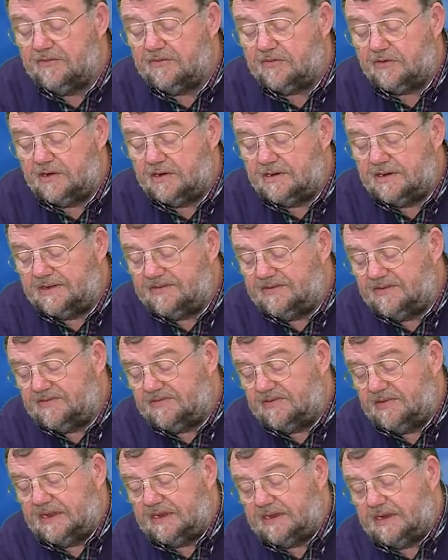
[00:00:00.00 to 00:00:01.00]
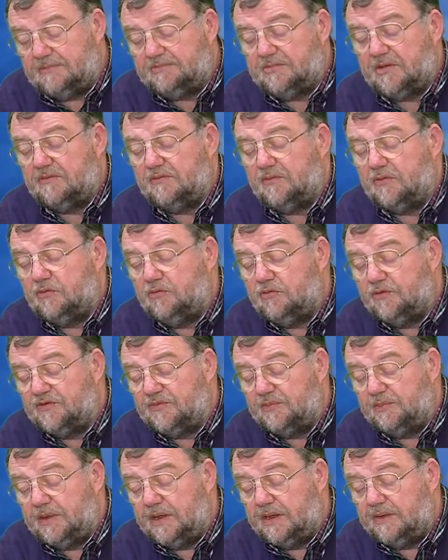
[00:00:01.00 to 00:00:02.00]
sondern das ist ein Adapter für
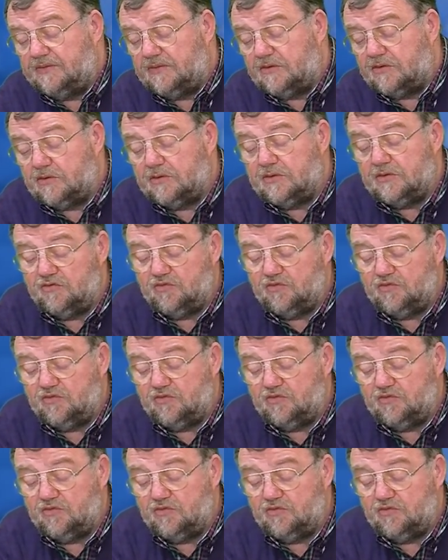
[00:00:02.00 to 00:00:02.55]
USB. Sie können